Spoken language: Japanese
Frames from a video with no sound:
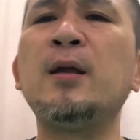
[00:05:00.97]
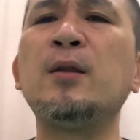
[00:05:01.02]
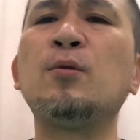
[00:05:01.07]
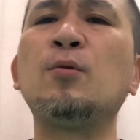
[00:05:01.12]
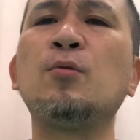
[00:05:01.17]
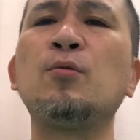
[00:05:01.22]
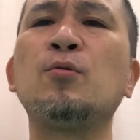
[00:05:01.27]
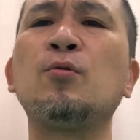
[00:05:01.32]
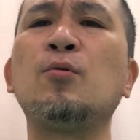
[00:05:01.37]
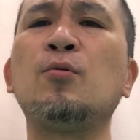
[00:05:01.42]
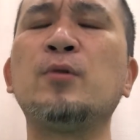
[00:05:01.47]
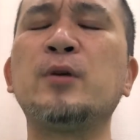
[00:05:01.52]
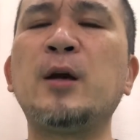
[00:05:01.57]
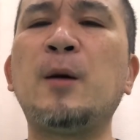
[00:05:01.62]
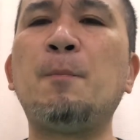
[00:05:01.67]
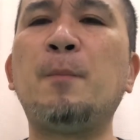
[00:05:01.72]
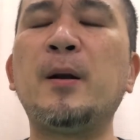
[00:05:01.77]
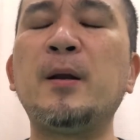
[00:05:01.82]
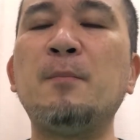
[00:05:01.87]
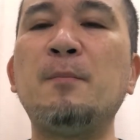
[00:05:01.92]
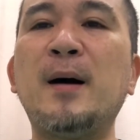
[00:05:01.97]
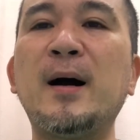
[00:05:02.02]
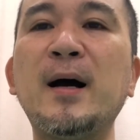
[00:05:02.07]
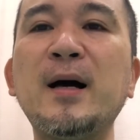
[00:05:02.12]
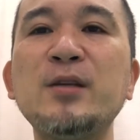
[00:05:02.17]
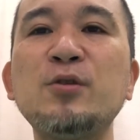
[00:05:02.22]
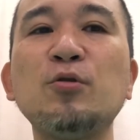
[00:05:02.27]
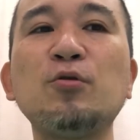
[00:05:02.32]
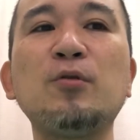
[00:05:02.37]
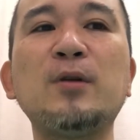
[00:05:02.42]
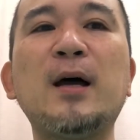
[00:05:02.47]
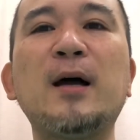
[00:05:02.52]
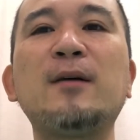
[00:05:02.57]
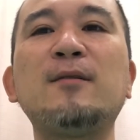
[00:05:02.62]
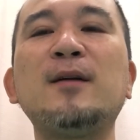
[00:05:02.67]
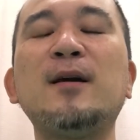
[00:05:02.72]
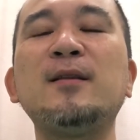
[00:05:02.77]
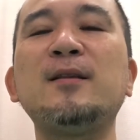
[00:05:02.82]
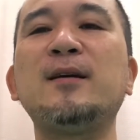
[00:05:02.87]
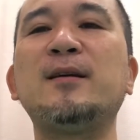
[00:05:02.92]
どんどんやっぱり間がちょっとなく
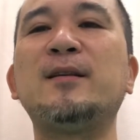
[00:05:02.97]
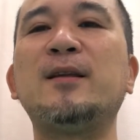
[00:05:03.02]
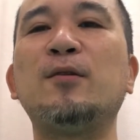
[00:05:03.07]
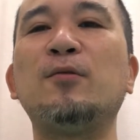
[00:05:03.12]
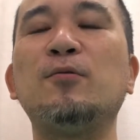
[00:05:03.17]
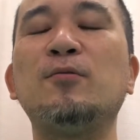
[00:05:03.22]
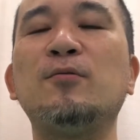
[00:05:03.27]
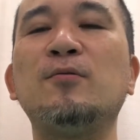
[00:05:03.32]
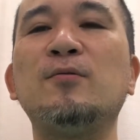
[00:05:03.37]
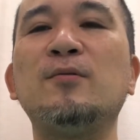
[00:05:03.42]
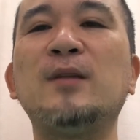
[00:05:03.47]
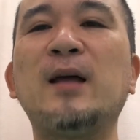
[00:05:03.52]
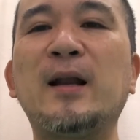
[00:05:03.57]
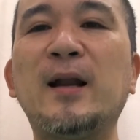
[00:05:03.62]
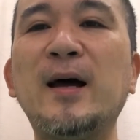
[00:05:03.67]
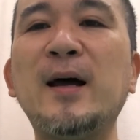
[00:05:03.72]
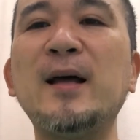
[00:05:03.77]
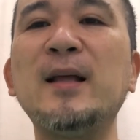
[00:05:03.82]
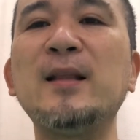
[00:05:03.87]
なってきてるんだな